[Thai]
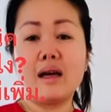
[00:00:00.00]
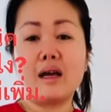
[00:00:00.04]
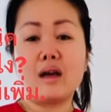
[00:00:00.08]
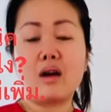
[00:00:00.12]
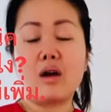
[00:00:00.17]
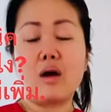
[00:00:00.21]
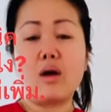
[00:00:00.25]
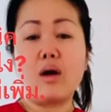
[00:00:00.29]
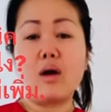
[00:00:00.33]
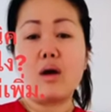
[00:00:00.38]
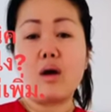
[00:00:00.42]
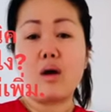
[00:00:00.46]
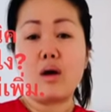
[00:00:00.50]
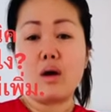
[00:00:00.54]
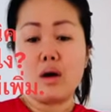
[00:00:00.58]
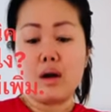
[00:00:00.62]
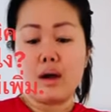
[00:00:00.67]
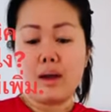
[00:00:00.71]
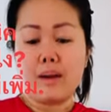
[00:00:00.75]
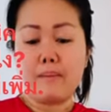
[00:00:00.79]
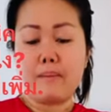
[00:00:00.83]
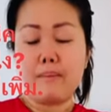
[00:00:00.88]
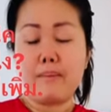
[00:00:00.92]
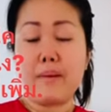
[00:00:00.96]
ก็
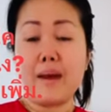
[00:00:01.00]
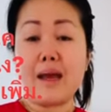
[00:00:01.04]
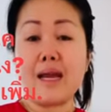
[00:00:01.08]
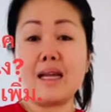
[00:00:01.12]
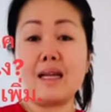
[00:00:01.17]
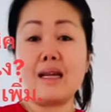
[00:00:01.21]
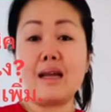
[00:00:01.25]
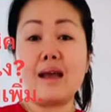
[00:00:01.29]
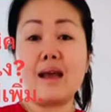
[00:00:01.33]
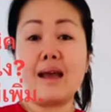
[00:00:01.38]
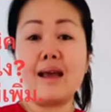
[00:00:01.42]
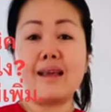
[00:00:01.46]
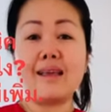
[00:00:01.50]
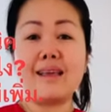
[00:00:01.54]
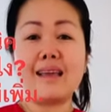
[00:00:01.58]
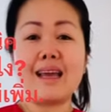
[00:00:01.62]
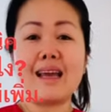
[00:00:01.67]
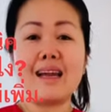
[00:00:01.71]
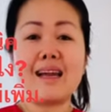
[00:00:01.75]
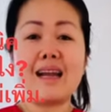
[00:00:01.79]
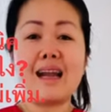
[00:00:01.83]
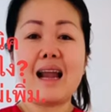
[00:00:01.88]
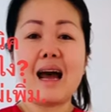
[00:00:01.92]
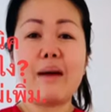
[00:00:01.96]
เป็นเคล็
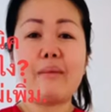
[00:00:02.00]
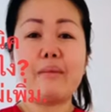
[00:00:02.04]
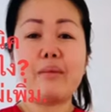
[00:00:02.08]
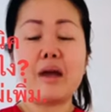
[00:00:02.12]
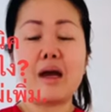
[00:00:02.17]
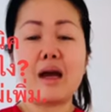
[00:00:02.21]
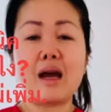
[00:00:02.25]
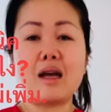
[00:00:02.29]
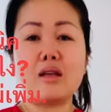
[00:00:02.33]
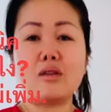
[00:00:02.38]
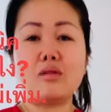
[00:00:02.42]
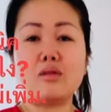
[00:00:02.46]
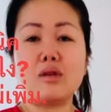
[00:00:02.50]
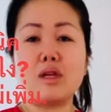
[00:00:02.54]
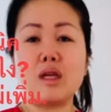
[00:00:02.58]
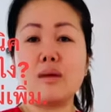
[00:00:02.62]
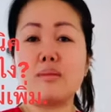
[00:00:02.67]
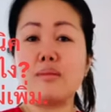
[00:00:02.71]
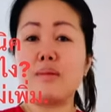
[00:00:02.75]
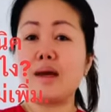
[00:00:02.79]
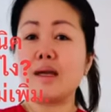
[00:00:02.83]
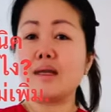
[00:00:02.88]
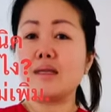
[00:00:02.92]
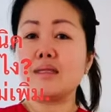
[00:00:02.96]
ดลับนะคะตัวนี้
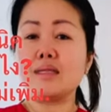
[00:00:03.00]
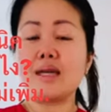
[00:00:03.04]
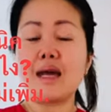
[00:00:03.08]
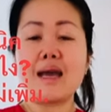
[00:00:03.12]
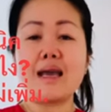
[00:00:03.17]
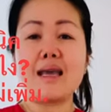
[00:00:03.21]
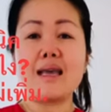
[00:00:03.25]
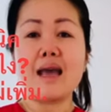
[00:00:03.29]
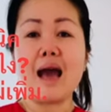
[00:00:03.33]
ไม่ใช่